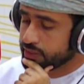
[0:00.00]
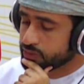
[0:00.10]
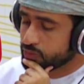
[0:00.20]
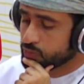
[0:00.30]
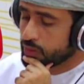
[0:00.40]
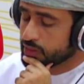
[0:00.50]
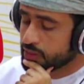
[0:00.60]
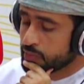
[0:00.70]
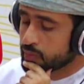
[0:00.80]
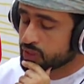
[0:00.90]
تحت عنوان
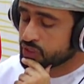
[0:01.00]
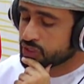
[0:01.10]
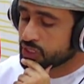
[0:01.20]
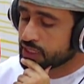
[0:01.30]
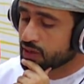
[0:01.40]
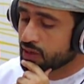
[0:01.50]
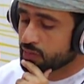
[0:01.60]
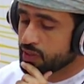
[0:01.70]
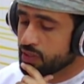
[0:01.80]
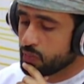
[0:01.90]
البرمجيات
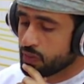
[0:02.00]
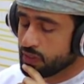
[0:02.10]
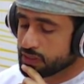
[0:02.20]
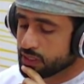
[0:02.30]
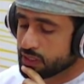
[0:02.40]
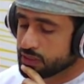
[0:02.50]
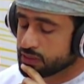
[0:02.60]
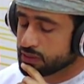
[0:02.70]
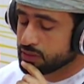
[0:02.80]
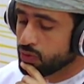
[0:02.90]
الخبيثة
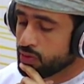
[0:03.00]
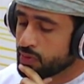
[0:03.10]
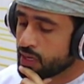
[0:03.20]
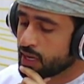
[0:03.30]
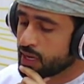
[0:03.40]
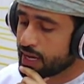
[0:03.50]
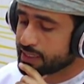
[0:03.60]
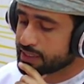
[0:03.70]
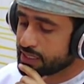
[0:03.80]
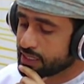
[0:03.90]
والإنترنت المظلم
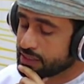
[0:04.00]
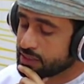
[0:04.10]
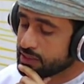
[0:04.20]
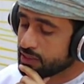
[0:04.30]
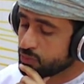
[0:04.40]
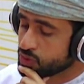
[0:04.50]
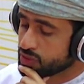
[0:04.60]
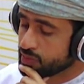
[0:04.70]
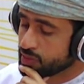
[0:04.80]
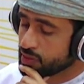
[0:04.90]
التهديد المستمر
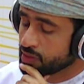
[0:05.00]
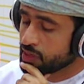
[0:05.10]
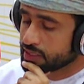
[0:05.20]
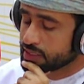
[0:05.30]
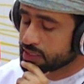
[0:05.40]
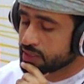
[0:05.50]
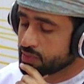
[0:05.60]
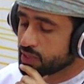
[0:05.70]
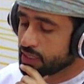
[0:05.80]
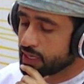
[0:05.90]
راح
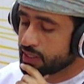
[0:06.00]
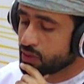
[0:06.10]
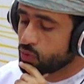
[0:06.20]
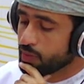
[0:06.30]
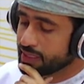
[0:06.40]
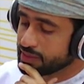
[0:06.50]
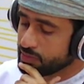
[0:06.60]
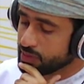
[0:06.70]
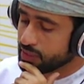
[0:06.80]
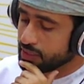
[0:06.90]
تستمر إلى يوم غد
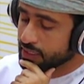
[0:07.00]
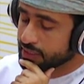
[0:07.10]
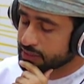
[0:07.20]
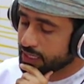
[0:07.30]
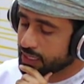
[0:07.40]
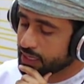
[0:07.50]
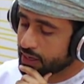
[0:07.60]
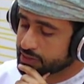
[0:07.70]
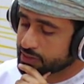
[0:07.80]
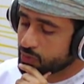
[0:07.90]
بإذن الله تعالى
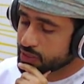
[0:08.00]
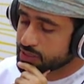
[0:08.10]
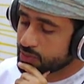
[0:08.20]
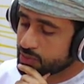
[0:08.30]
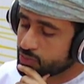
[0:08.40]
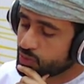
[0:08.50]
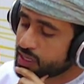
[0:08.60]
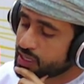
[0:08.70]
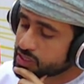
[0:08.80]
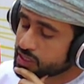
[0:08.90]
راح نتواصل
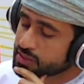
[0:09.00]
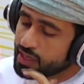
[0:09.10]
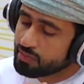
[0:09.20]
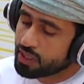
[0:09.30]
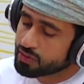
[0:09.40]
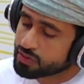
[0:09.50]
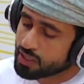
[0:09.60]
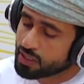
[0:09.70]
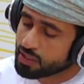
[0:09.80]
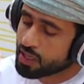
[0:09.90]
مباشرة الآن مع
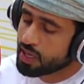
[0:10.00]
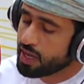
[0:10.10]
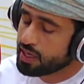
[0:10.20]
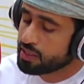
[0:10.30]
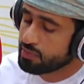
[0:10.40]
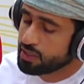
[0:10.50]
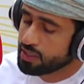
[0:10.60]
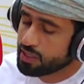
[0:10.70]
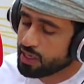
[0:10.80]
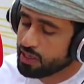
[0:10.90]
الأستاذ هيثم
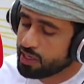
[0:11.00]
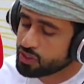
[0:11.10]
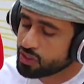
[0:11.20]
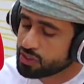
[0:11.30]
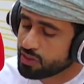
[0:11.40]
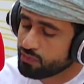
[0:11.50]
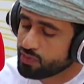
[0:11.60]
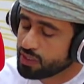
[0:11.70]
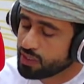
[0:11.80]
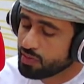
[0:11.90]
بن هلال الحجري
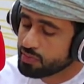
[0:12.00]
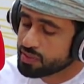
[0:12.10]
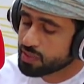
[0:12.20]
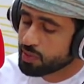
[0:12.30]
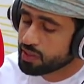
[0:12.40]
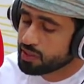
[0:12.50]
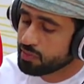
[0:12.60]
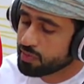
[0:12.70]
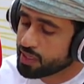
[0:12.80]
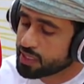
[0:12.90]
تنفيذي أمن سيبراني
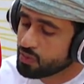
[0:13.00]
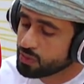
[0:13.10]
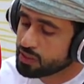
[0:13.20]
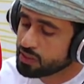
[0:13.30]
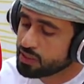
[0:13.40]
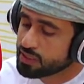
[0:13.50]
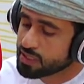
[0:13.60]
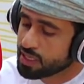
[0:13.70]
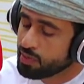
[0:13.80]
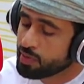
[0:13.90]
بالمركز الوطني
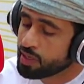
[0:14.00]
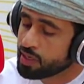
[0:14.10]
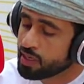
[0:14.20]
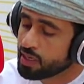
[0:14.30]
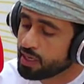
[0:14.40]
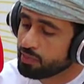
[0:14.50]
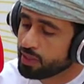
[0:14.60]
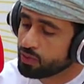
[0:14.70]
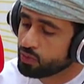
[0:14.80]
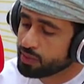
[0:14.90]
للسلامة
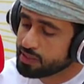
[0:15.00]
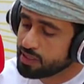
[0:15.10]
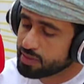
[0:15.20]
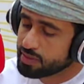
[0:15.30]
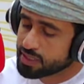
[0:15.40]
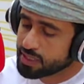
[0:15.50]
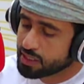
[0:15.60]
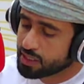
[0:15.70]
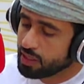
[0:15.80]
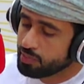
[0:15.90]
المعلوماتية مساك
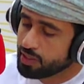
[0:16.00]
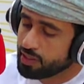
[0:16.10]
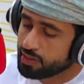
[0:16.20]
الله بالخير